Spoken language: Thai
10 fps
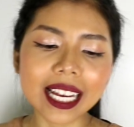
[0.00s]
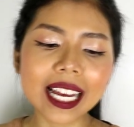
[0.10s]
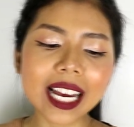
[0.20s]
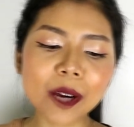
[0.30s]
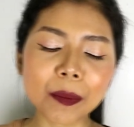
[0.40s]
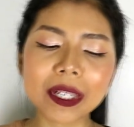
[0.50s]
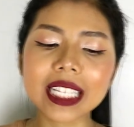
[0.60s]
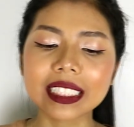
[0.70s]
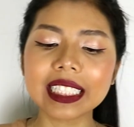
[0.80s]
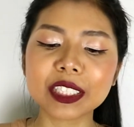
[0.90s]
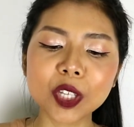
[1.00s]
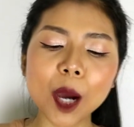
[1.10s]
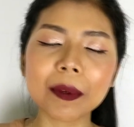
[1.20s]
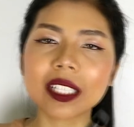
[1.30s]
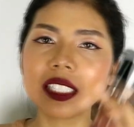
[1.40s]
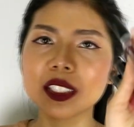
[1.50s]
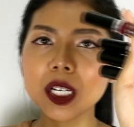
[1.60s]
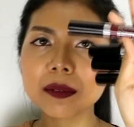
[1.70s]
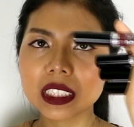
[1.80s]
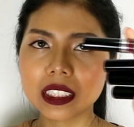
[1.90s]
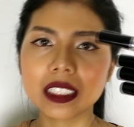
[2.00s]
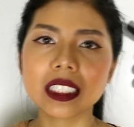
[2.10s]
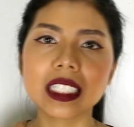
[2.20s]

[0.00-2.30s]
ถ้าเอาแบบอย่างที่ลิชชอบเลยลิชชอบสีสี